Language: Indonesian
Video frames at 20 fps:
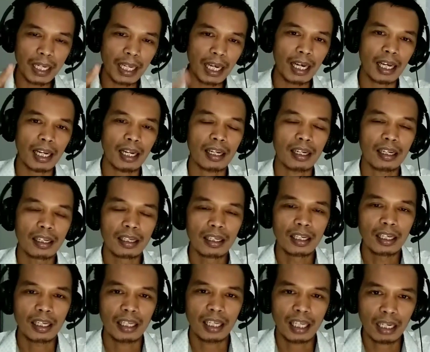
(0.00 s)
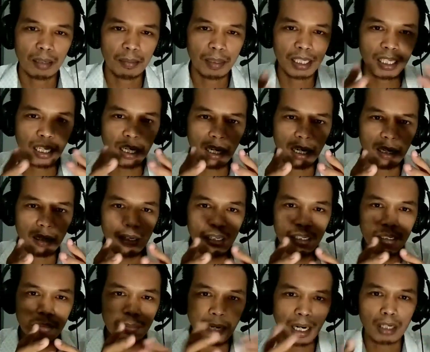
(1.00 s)
Padahal yang namanya
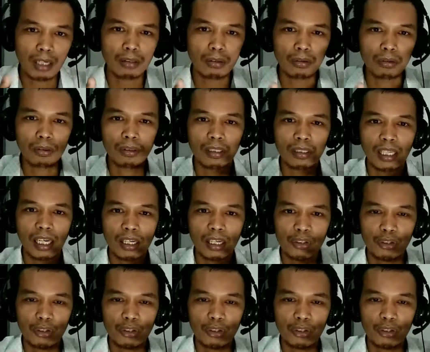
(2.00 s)
uh, manggung ya